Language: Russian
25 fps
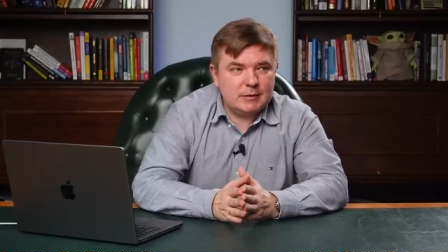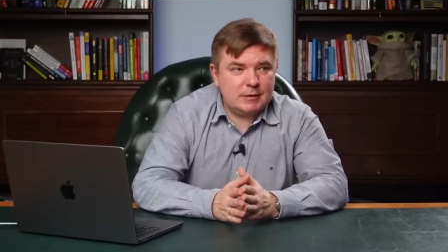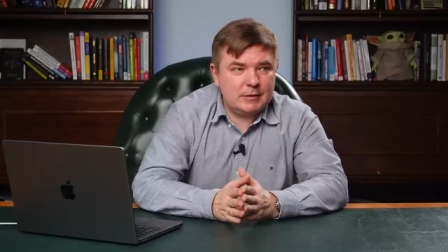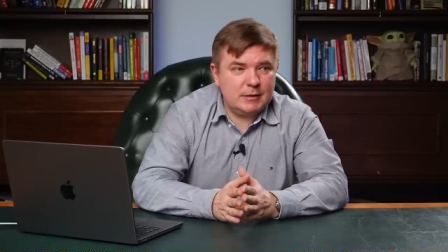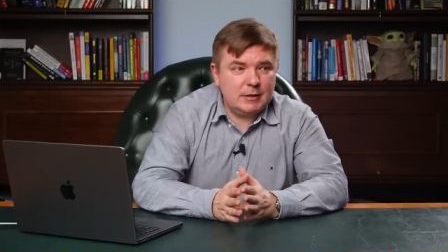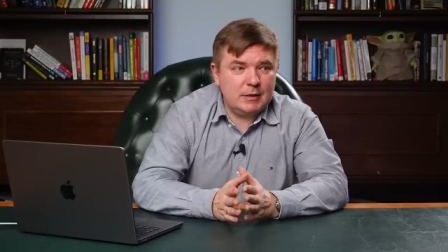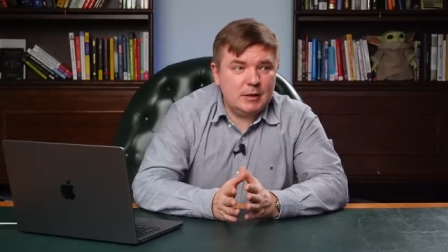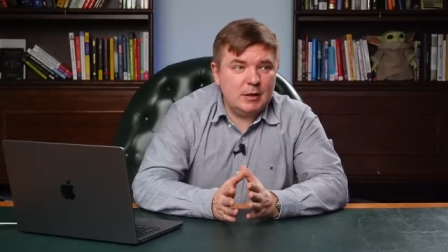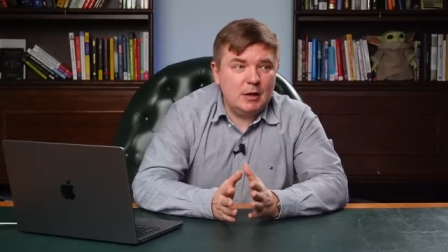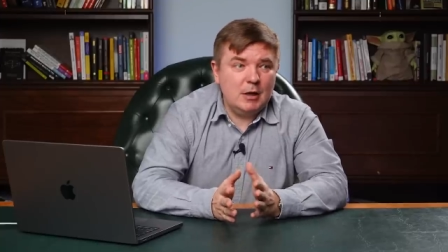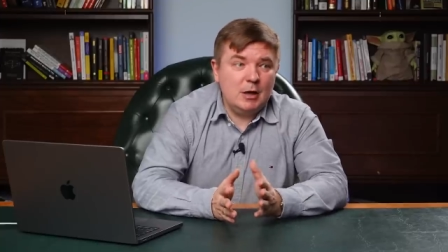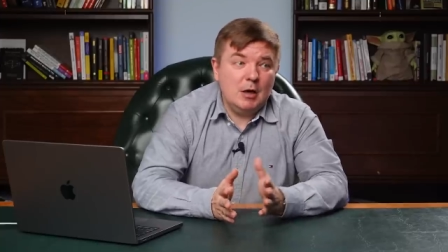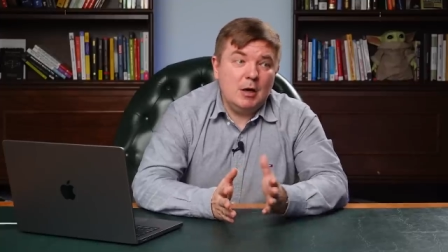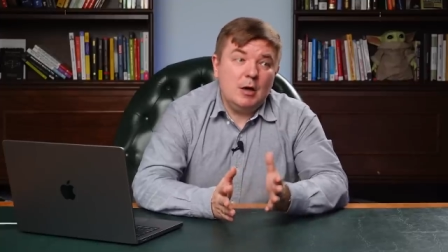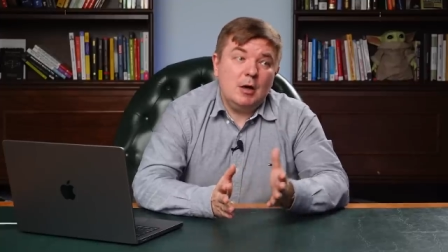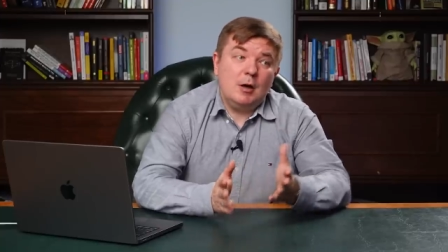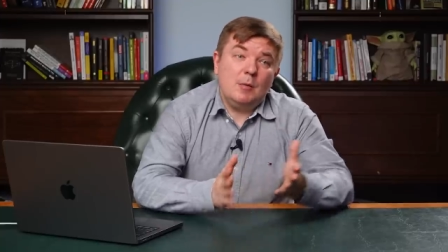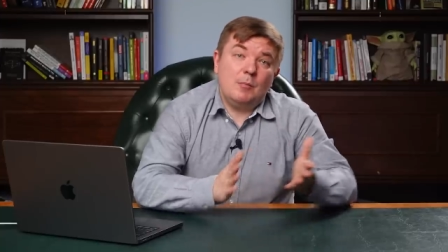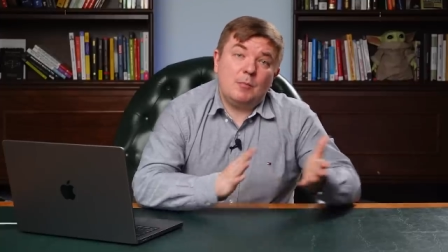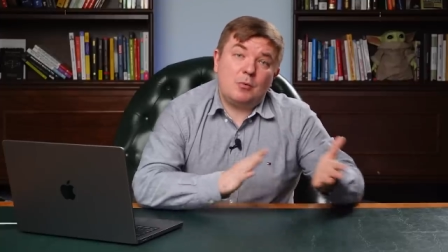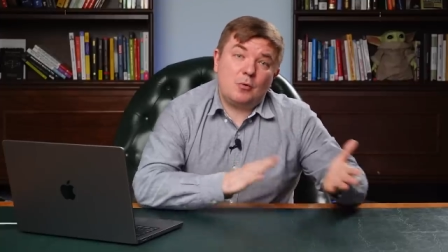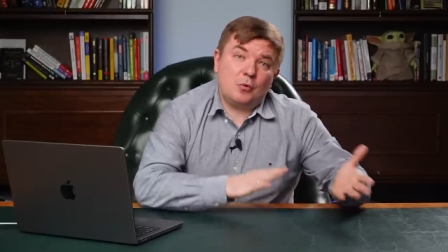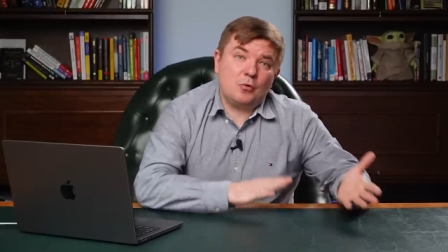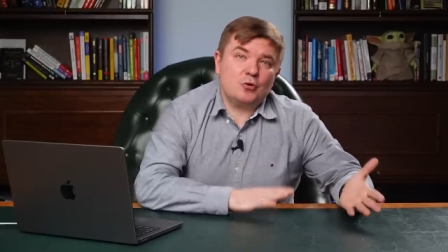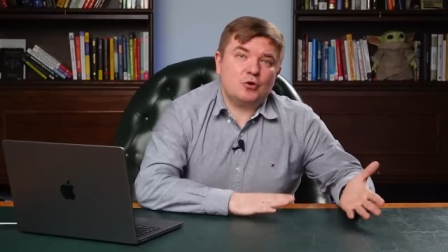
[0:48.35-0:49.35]
с
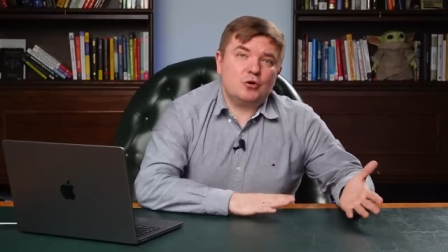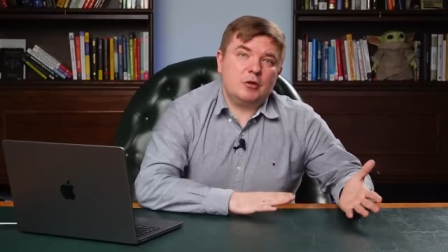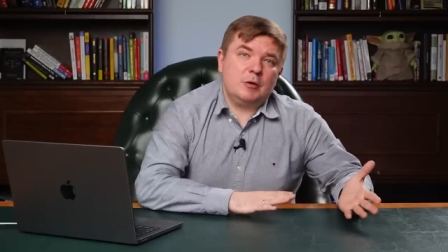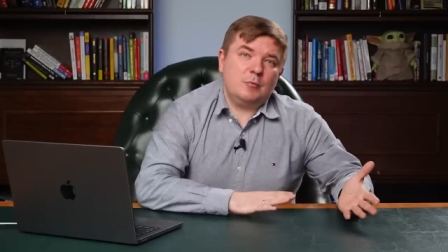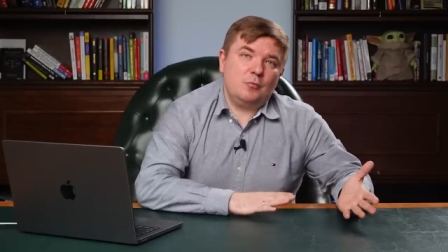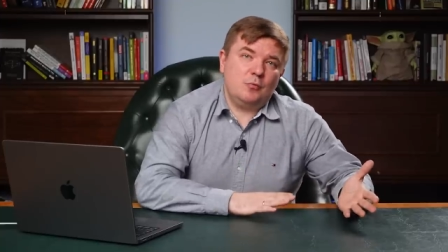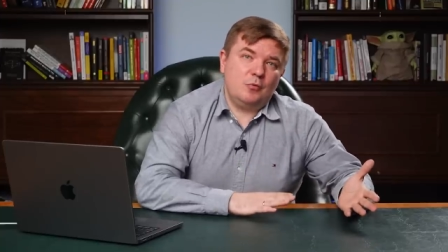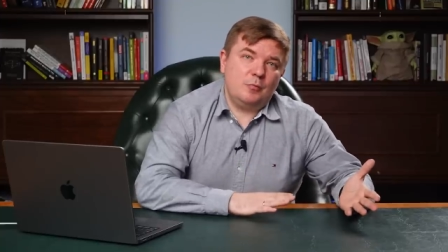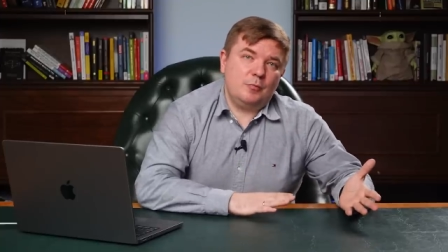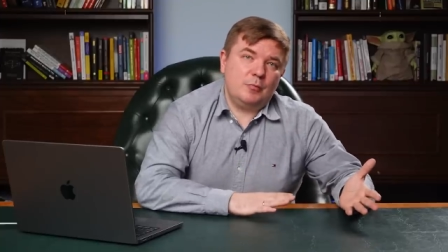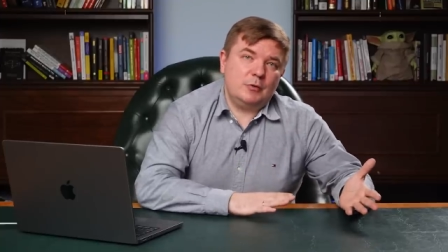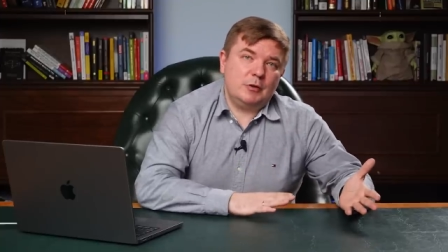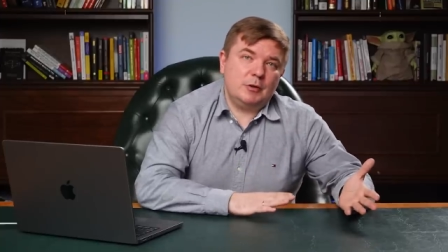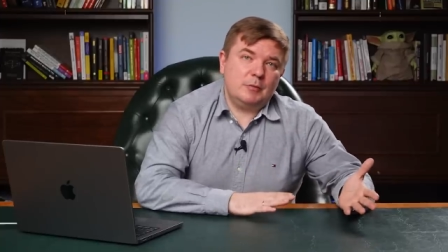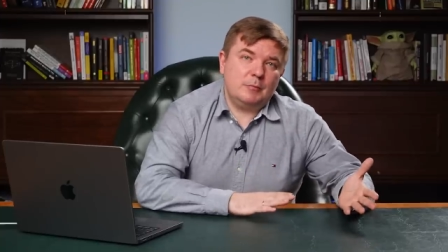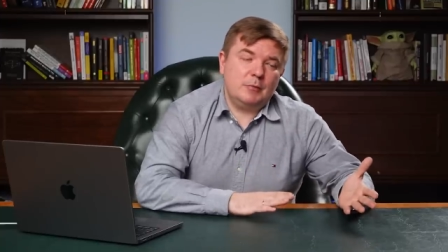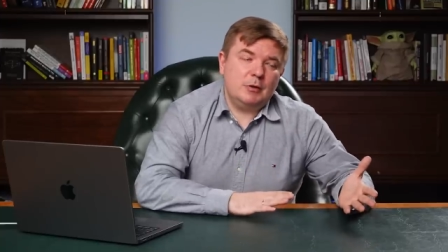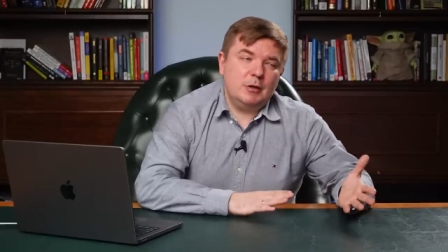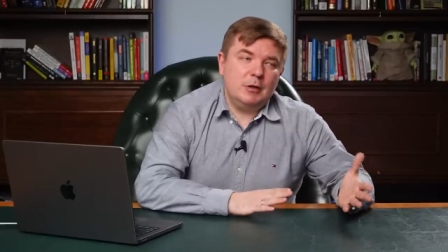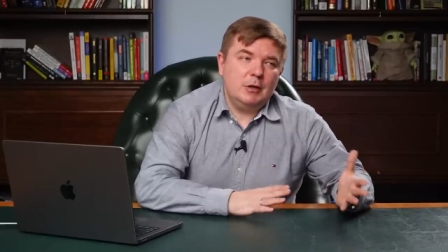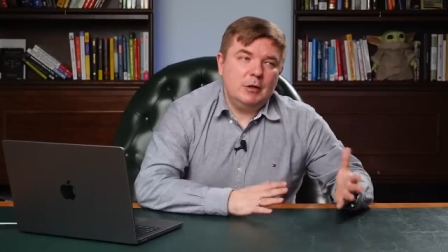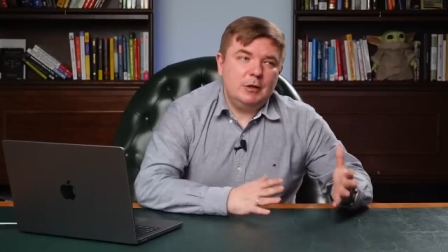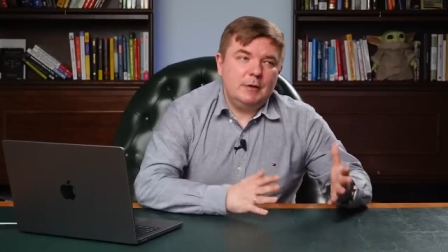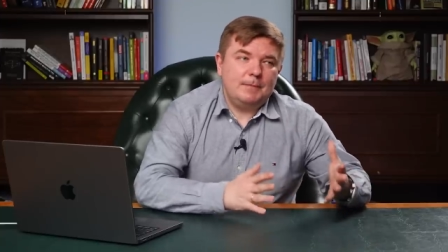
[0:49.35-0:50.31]
прошлым опытом.